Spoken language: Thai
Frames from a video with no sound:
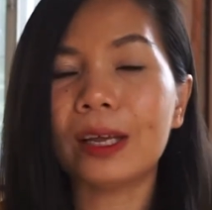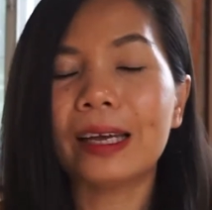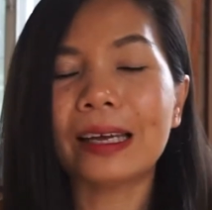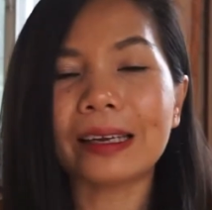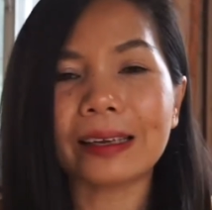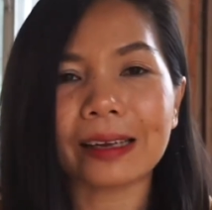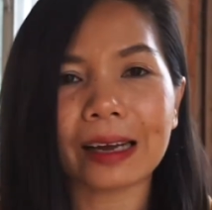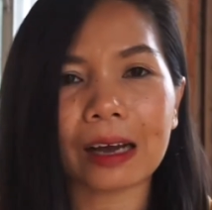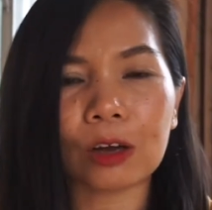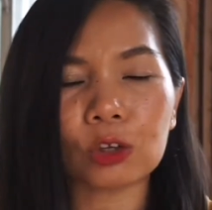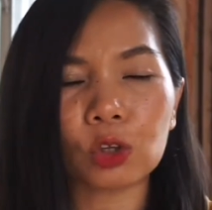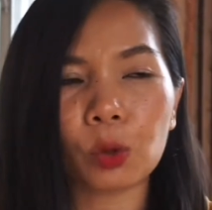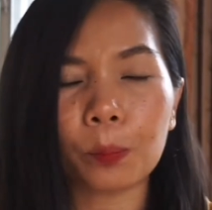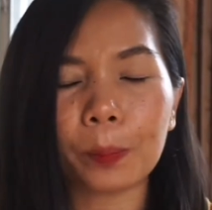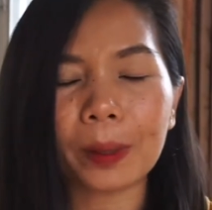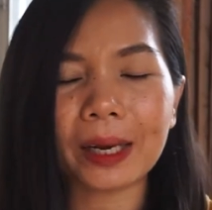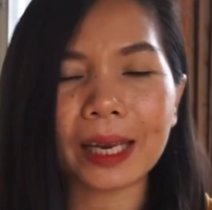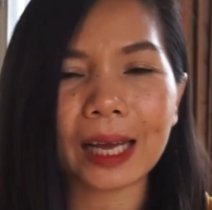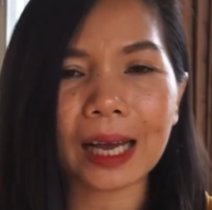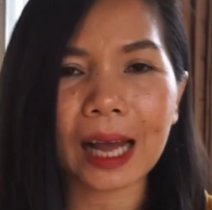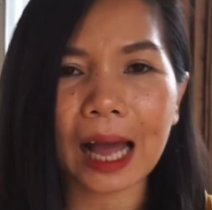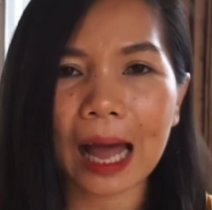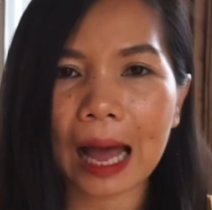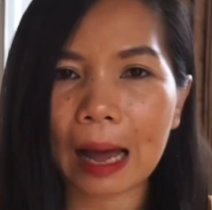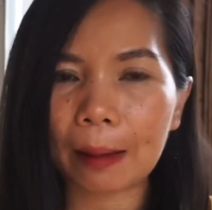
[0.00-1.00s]
แต่เขาต้องไปนั่
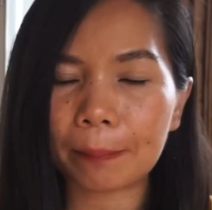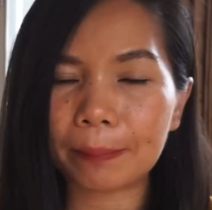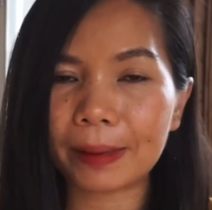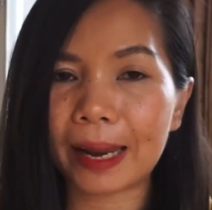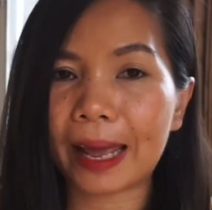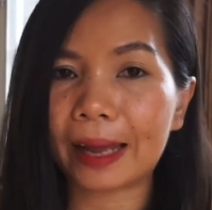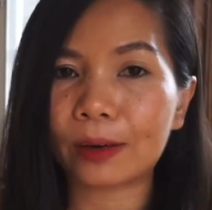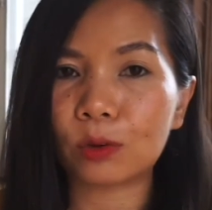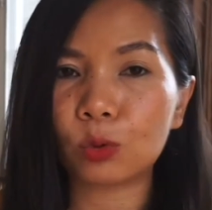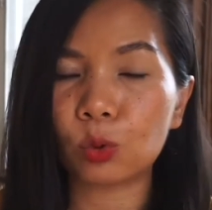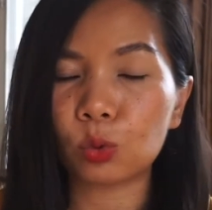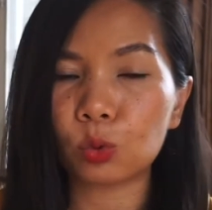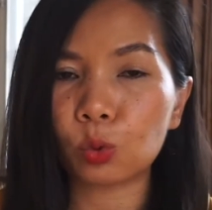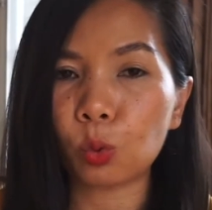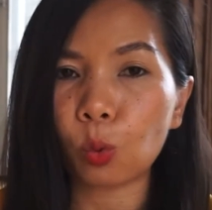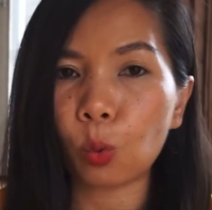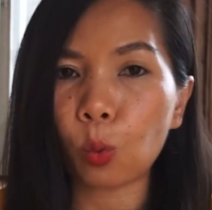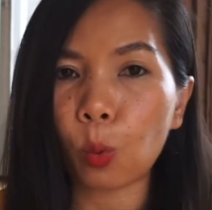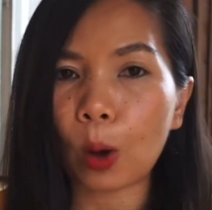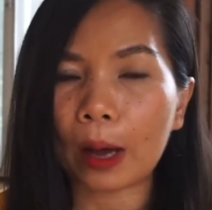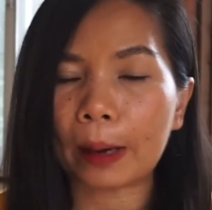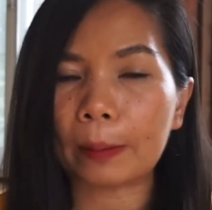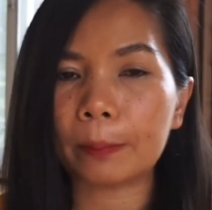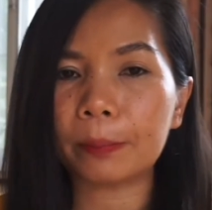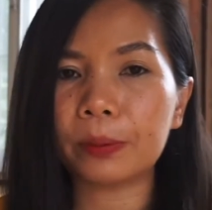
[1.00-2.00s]
งอาบแดดทุกๆ
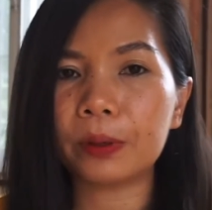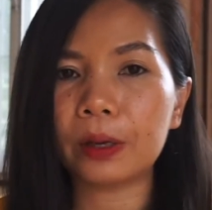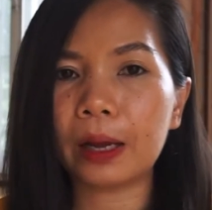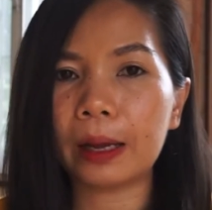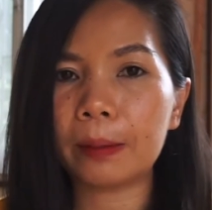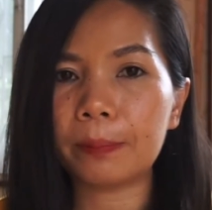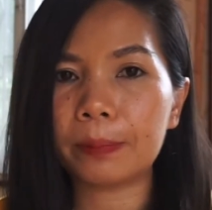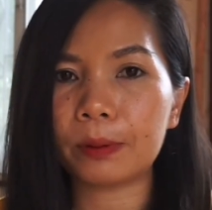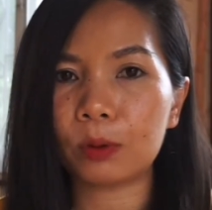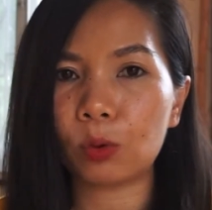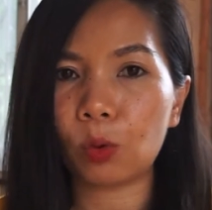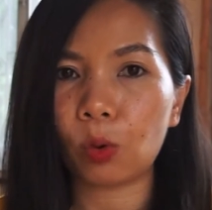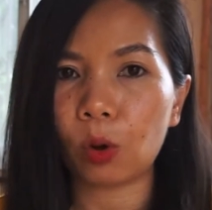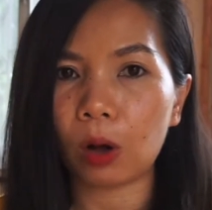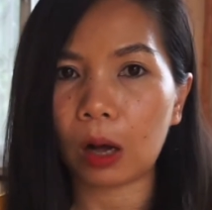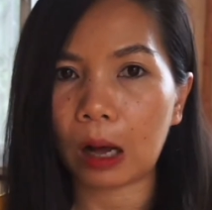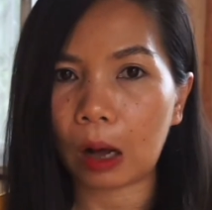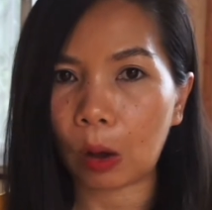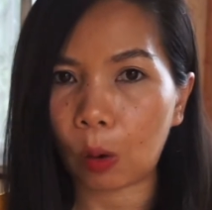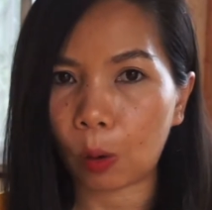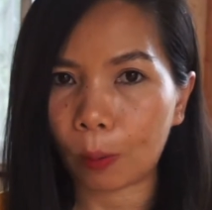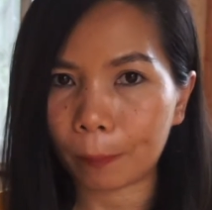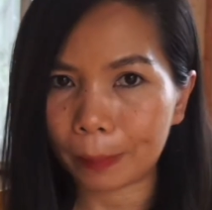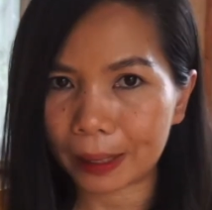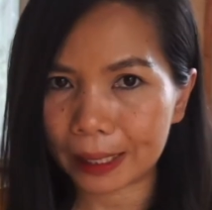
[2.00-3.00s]
วันเพื่อให้ผิวของเขา
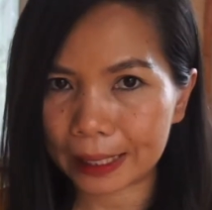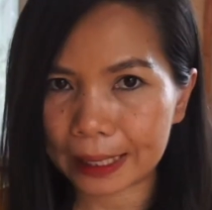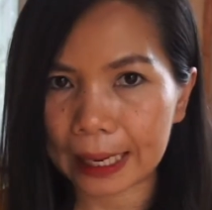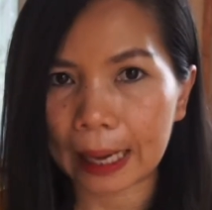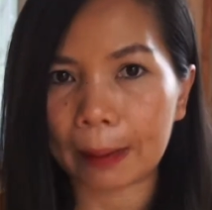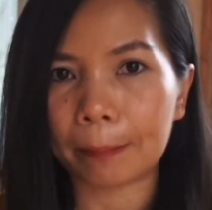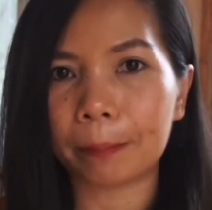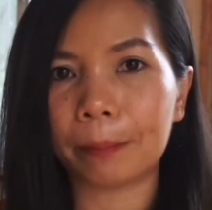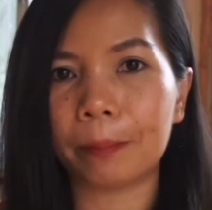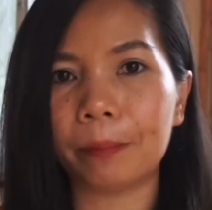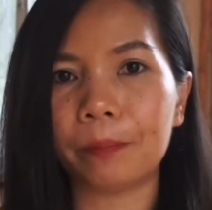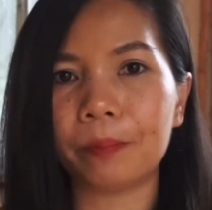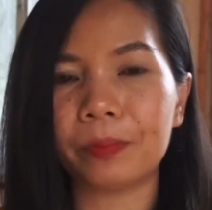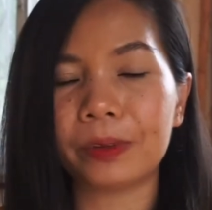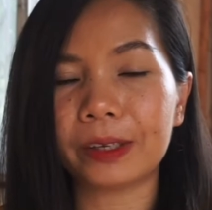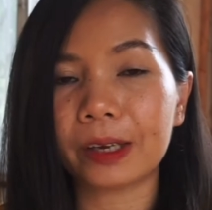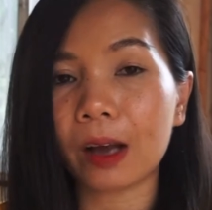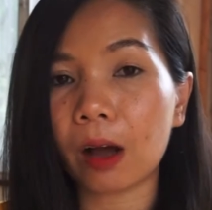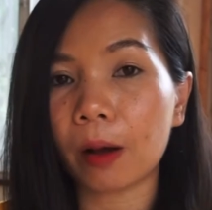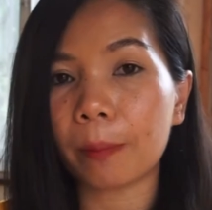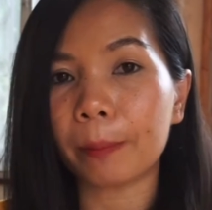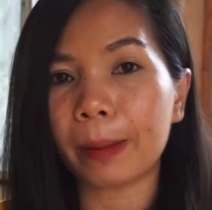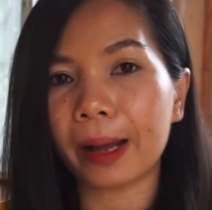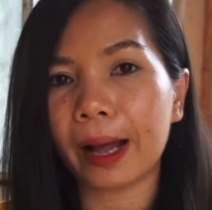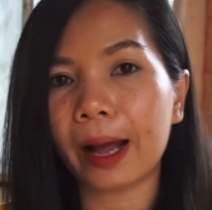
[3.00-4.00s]
มันดำนึกอ
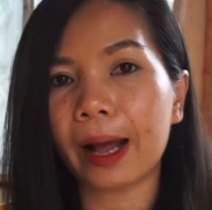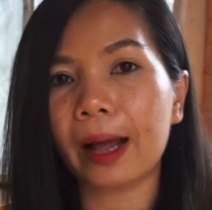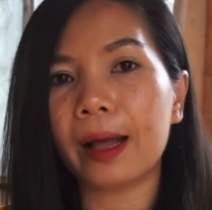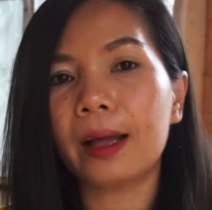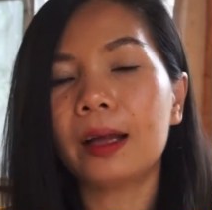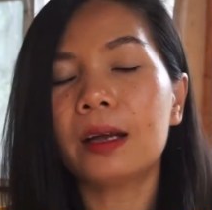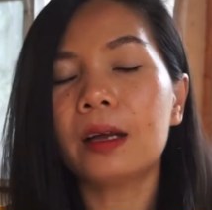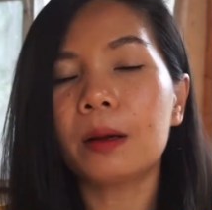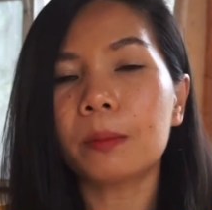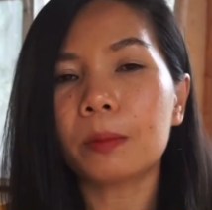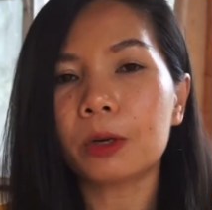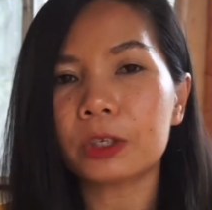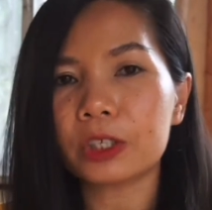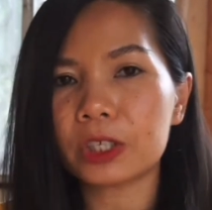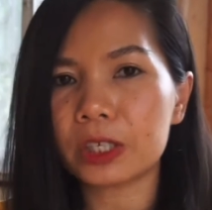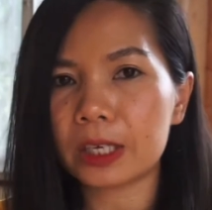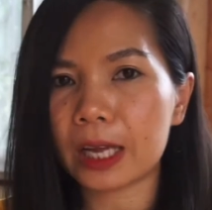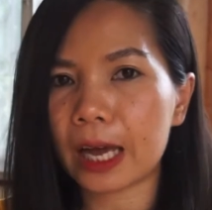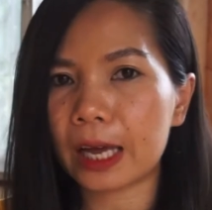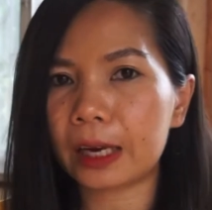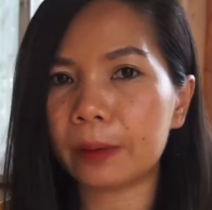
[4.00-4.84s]
อกไหมคะเพราะฉะนั้น